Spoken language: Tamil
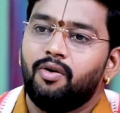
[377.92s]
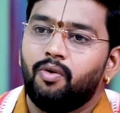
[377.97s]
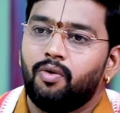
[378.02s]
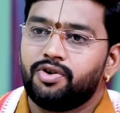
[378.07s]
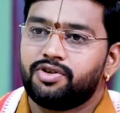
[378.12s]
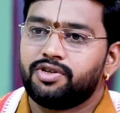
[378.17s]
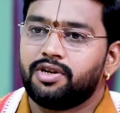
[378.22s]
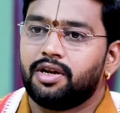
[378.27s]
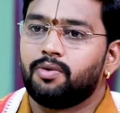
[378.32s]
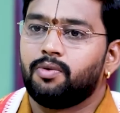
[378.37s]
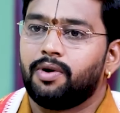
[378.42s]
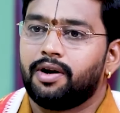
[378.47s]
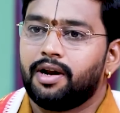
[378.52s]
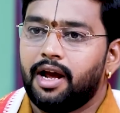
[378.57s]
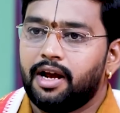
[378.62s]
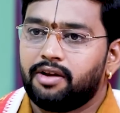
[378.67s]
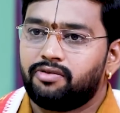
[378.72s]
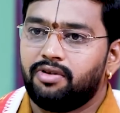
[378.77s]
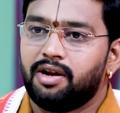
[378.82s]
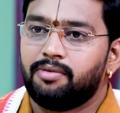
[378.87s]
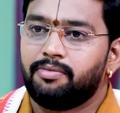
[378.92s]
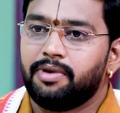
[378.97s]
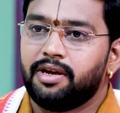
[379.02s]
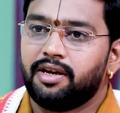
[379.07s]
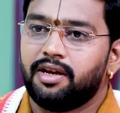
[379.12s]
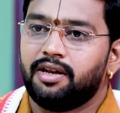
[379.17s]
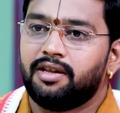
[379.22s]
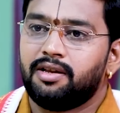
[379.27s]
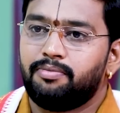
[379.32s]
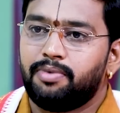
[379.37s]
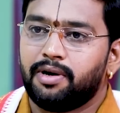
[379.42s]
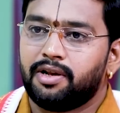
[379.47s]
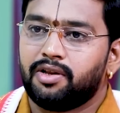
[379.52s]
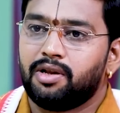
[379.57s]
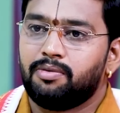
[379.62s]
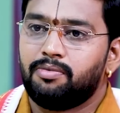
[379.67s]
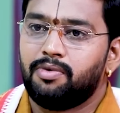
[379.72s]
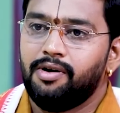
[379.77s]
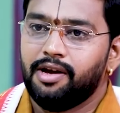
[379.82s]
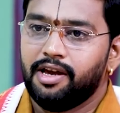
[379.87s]
ஒரிஜினல் ஒன் ஆக்சுவலாக நம்ம எங்கேருந்து
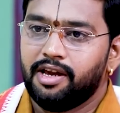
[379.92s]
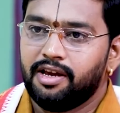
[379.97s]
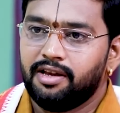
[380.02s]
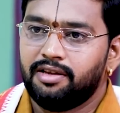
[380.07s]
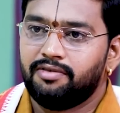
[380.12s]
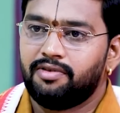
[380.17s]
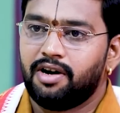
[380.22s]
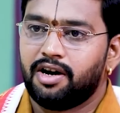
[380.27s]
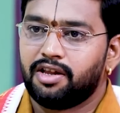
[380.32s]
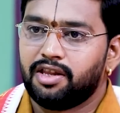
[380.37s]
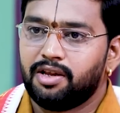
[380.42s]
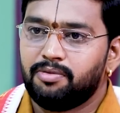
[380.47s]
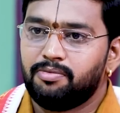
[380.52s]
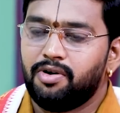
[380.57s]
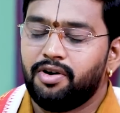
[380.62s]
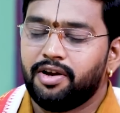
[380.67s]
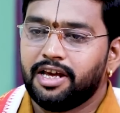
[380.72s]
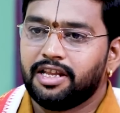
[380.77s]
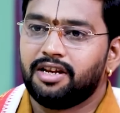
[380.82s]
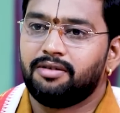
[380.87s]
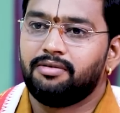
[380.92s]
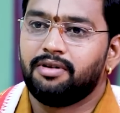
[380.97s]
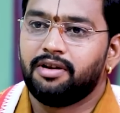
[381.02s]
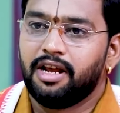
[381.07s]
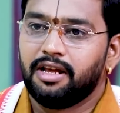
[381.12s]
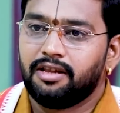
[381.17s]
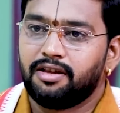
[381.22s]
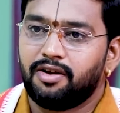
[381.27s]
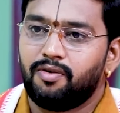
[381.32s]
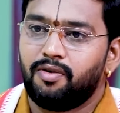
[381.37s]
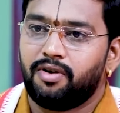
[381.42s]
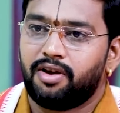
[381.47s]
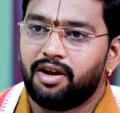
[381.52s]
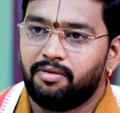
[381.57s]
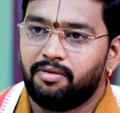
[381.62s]
பிறந்தோமோ எங்கேருந்து வளர்ந்தோமோ எதை எதை நோக்கி